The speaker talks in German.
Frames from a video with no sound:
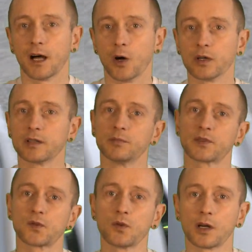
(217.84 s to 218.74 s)
Auch in
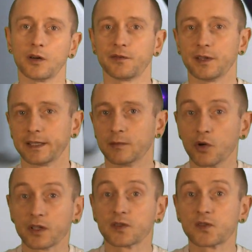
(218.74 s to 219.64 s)
Bezug auf eine
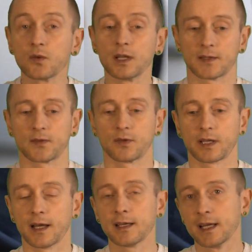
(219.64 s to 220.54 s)
mögliche Zulassung.
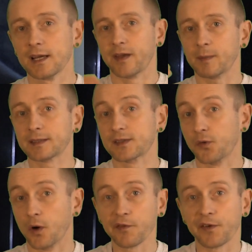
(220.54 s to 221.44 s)
Ja? Wer macht das
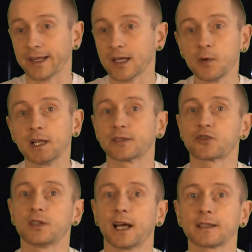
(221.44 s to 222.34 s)
vor? Firewheel hat das
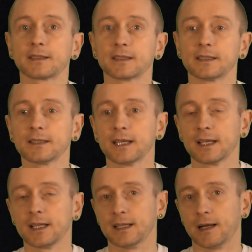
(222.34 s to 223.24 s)
schon lange drin.
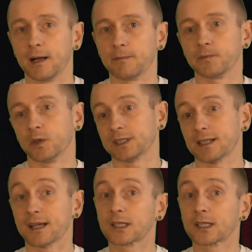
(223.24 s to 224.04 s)
Ähm, und ganz